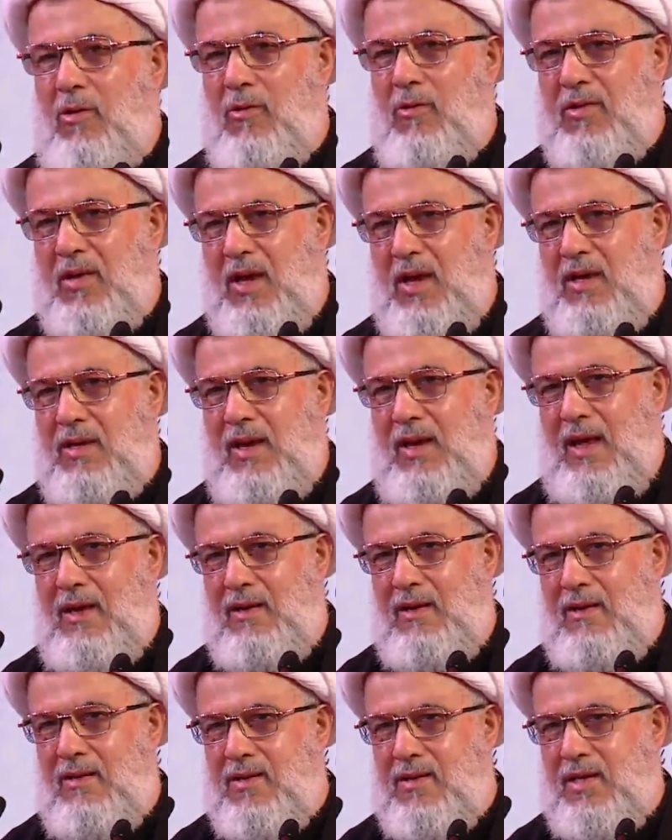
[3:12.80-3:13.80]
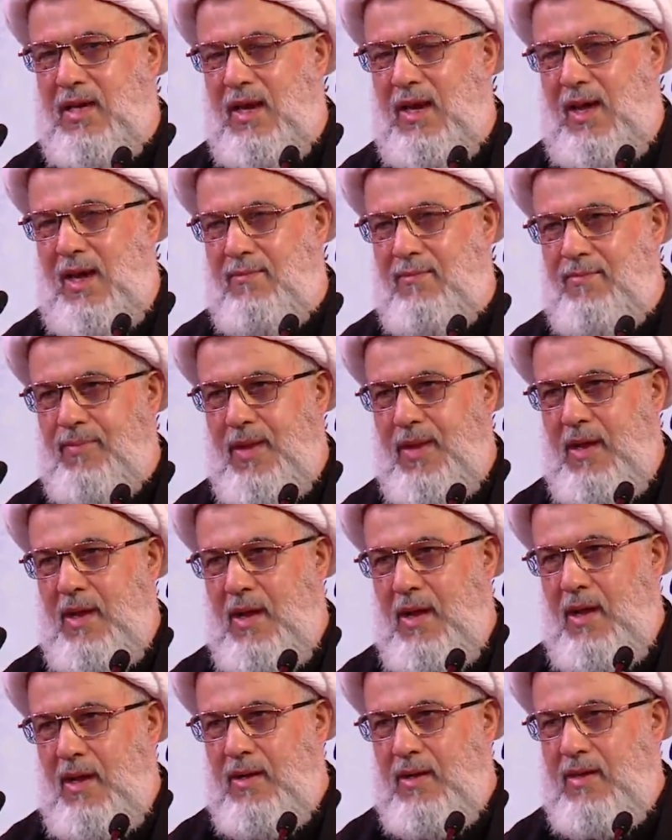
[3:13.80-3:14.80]
الحسين عليه السلام
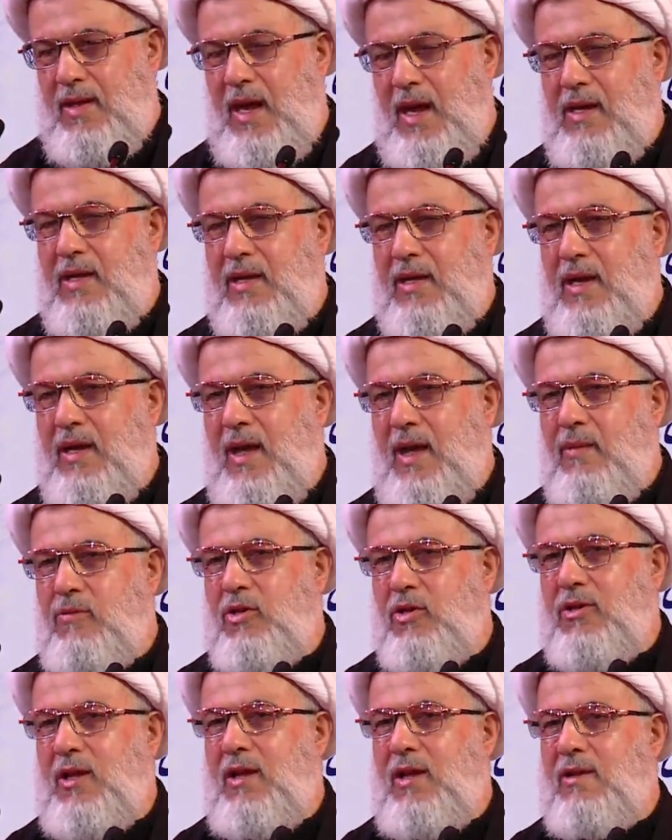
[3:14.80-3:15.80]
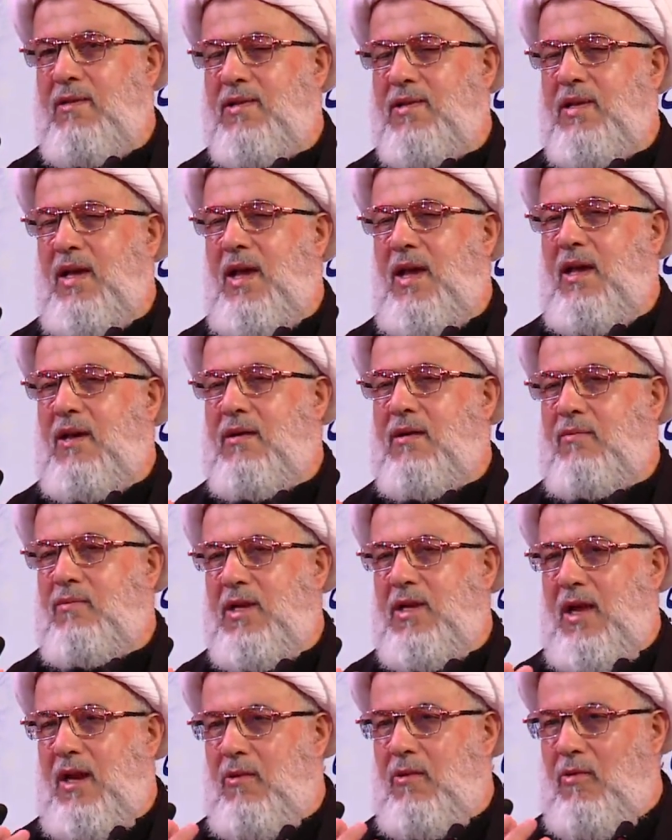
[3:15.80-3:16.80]
لذلك لا بد للزائر
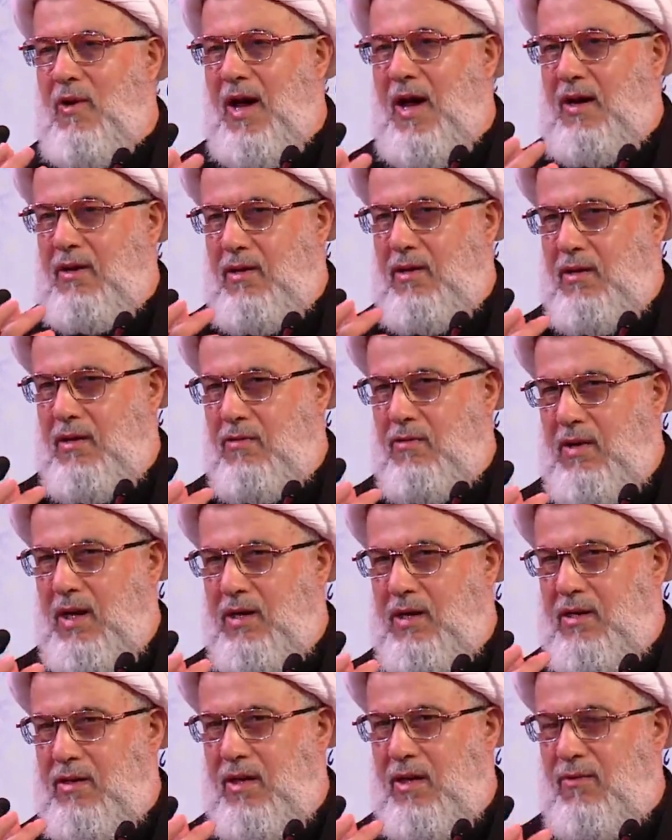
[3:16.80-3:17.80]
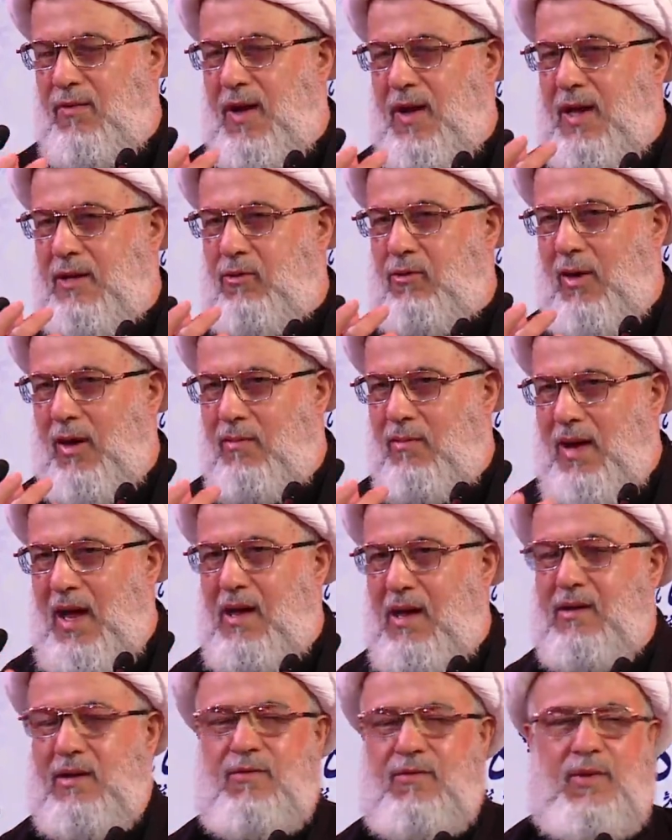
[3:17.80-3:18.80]
من الوعي والالتفات
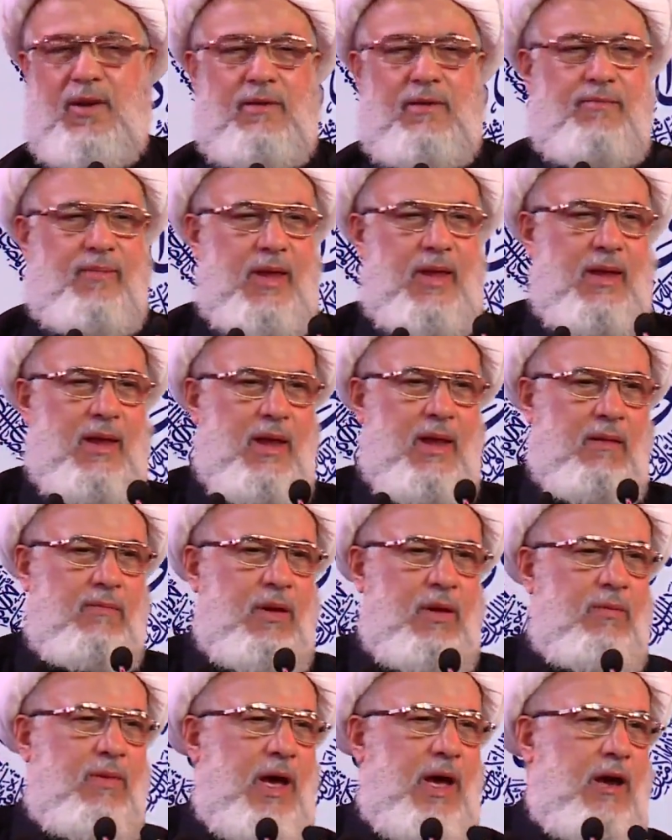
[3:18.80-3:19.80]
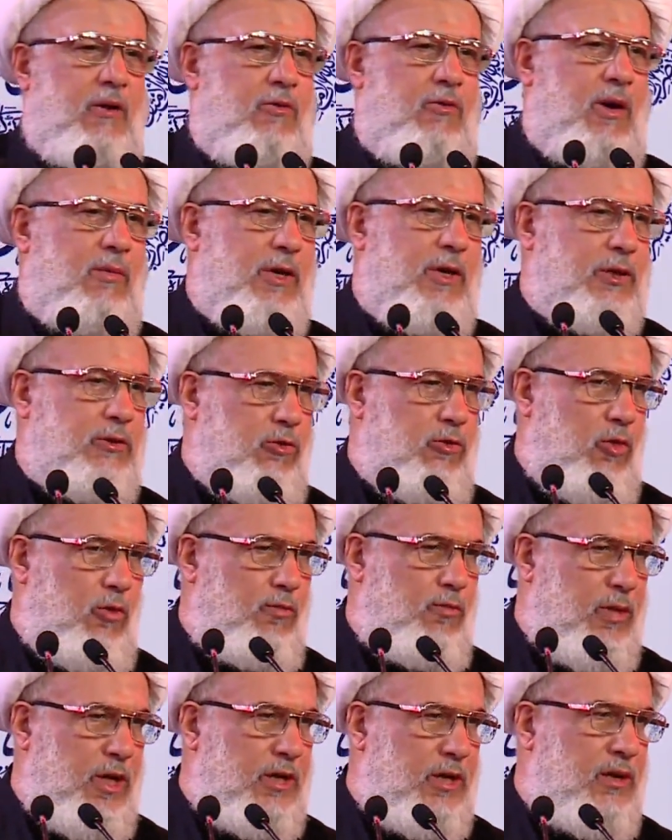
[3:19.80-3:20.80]
والمعرفة بما هو
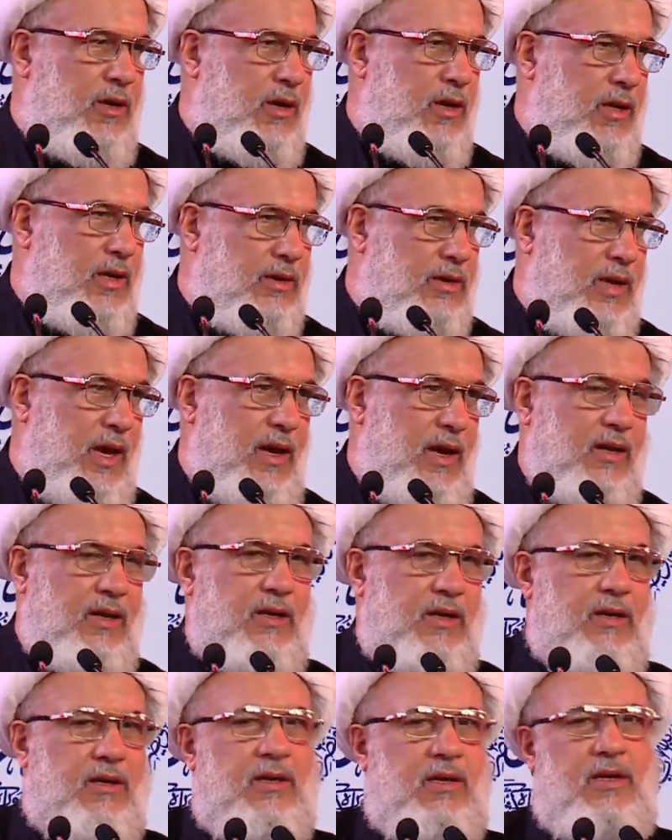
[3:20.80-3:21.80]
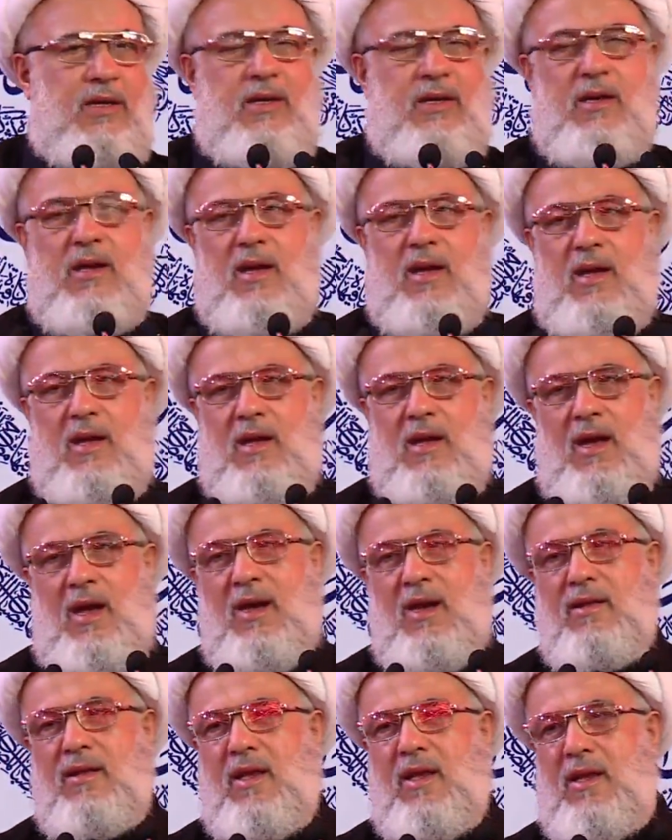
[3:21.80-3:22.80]
مطلوب منه لتحقيق
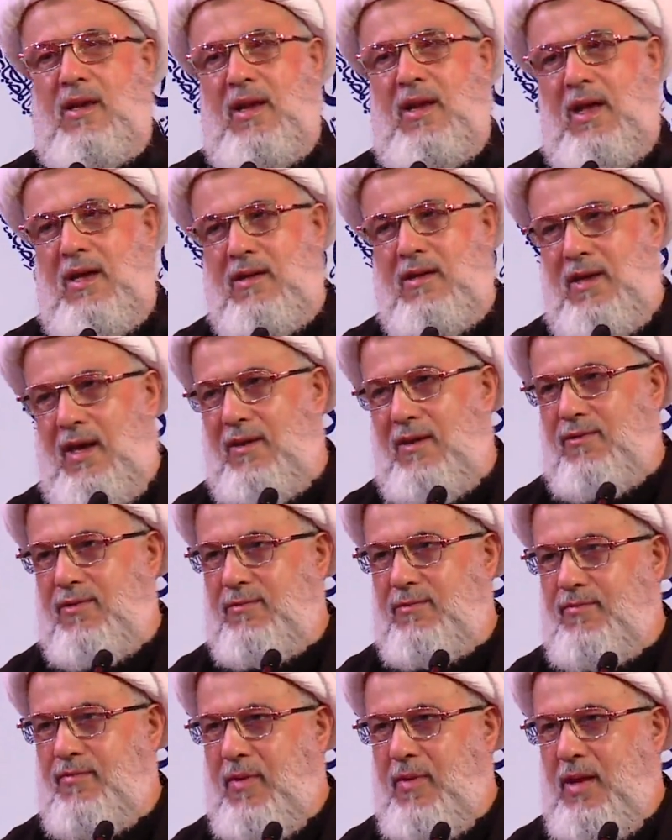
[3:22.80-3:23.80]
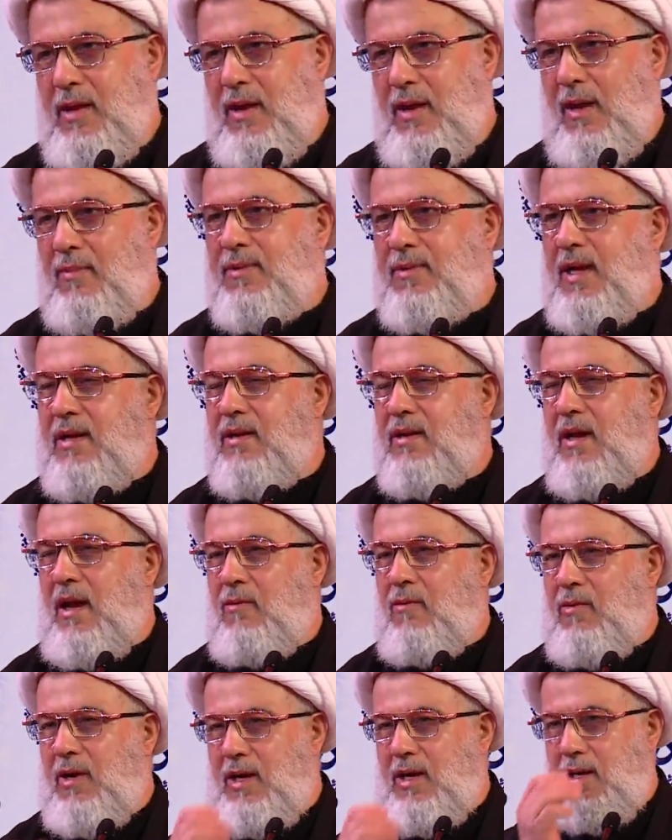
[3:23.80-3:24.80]
هذه الأهداف أبتدي
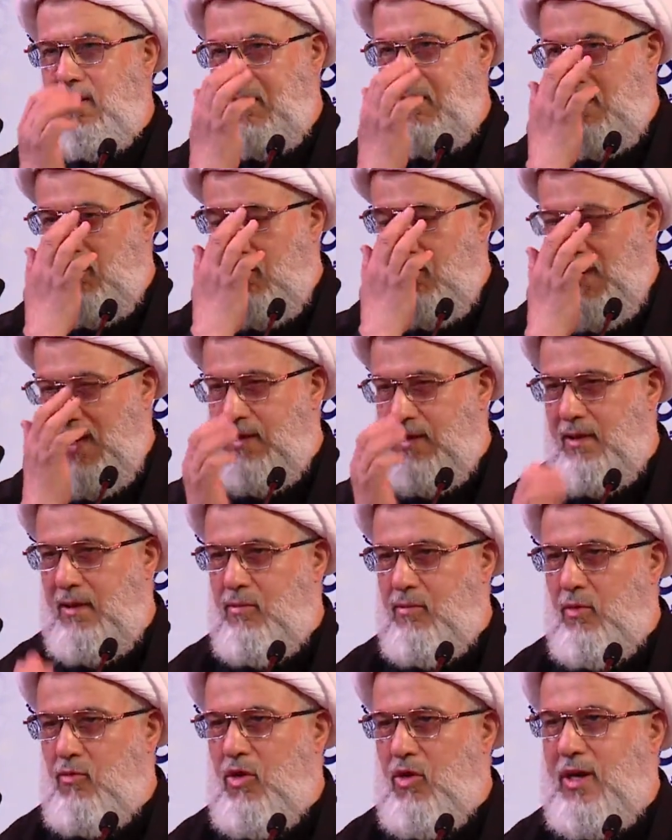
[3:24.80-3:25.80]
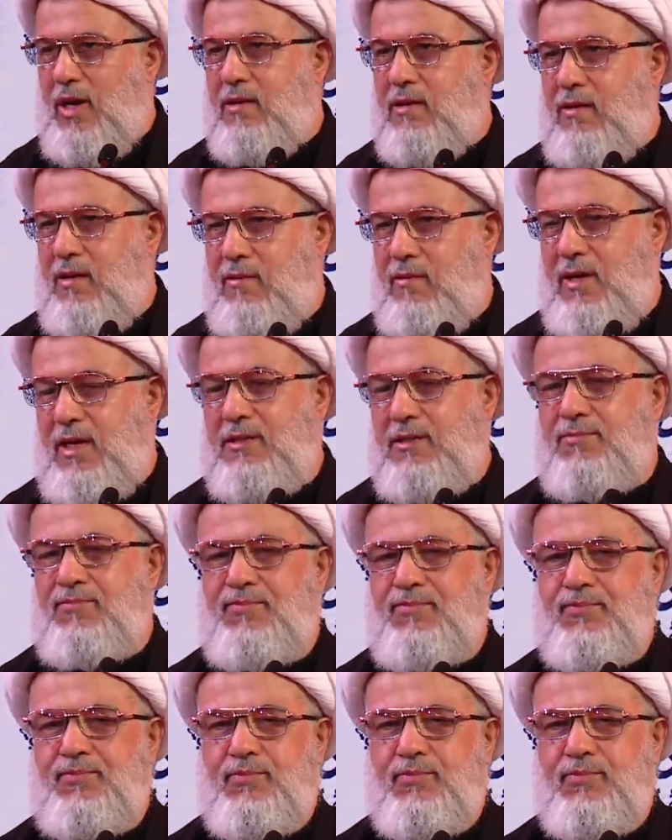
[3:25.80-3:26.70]
أولا إخواني بمقدمة